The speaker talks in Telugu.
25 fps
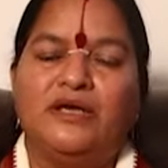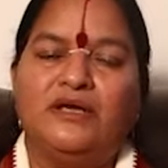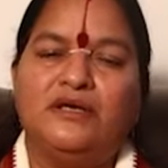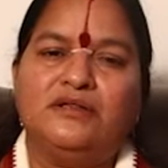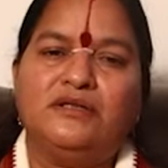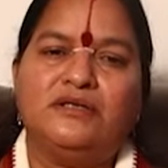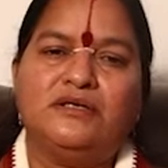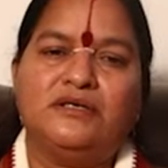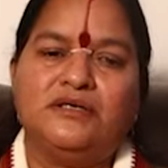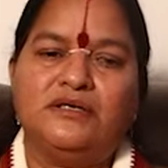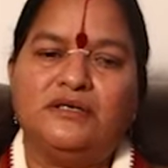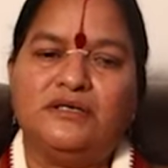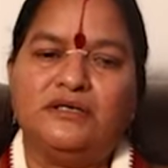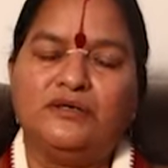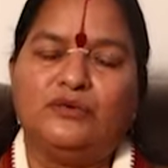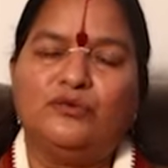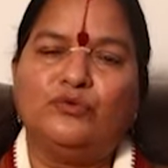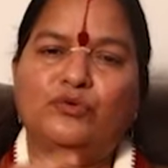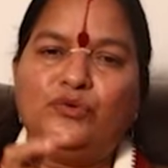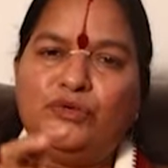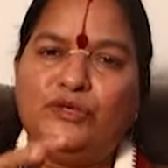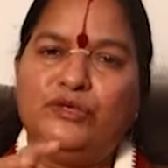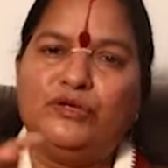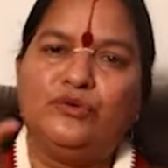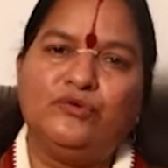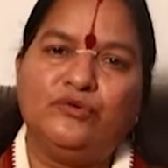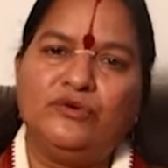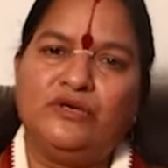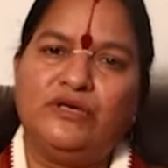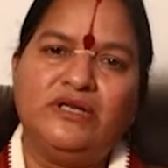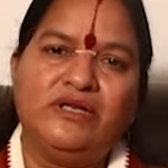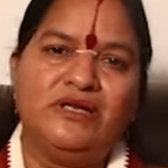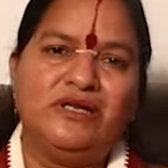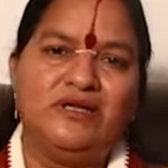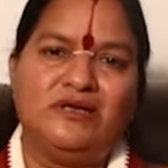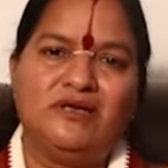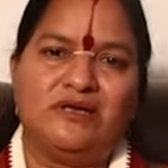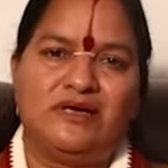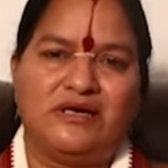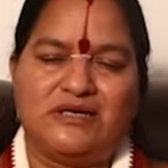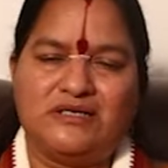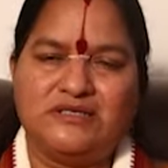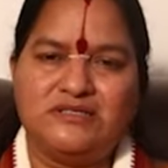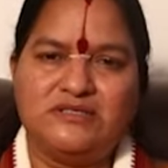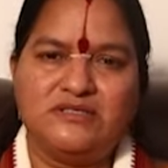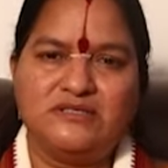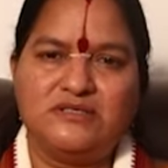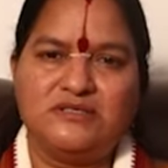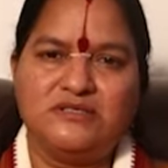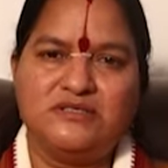ఎందుకంటే కొన్ని కొన్ని నేను
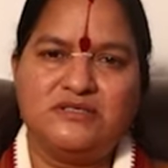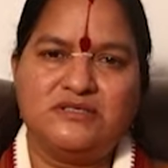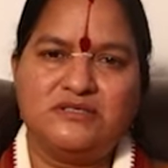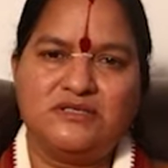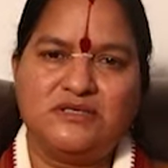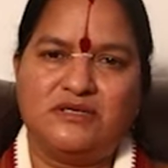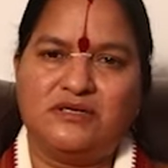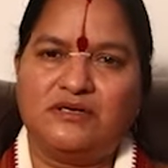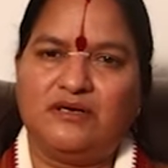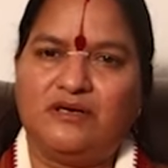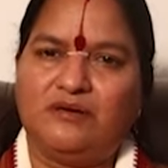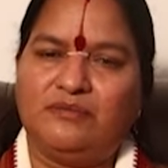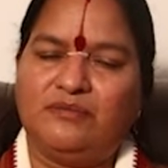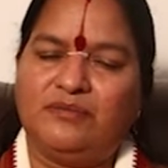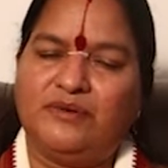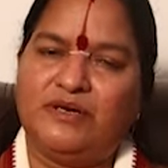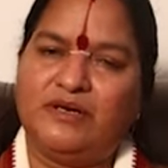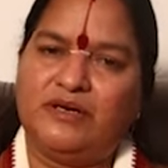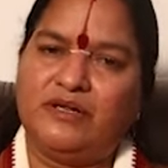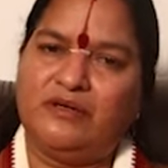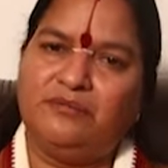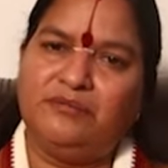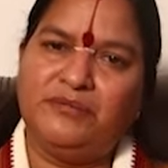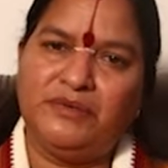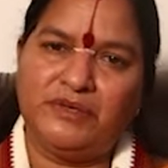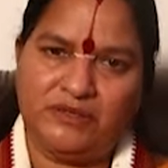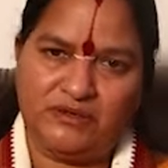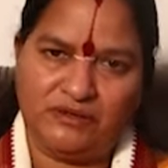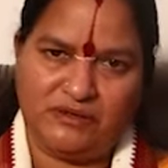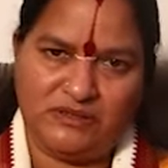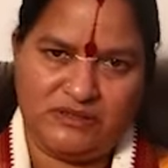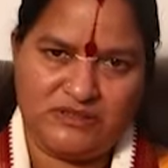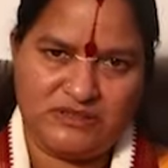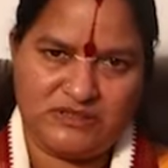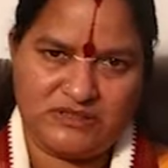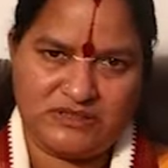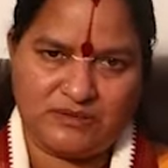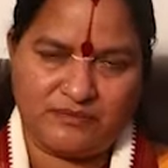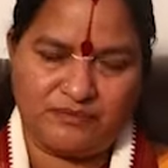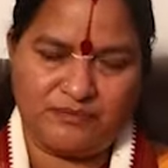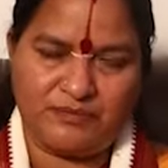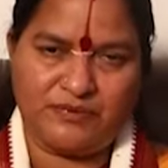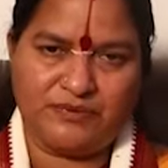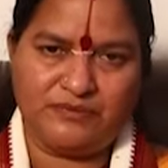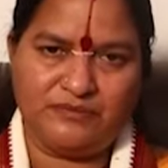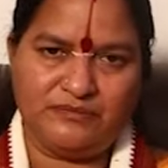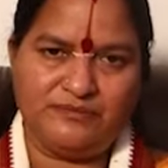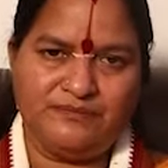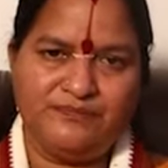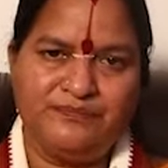ఆచరించాను కాబట్టి మీకు నేను
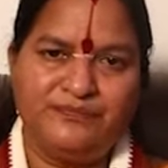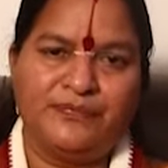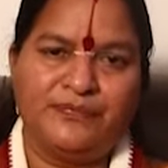చెప్పడం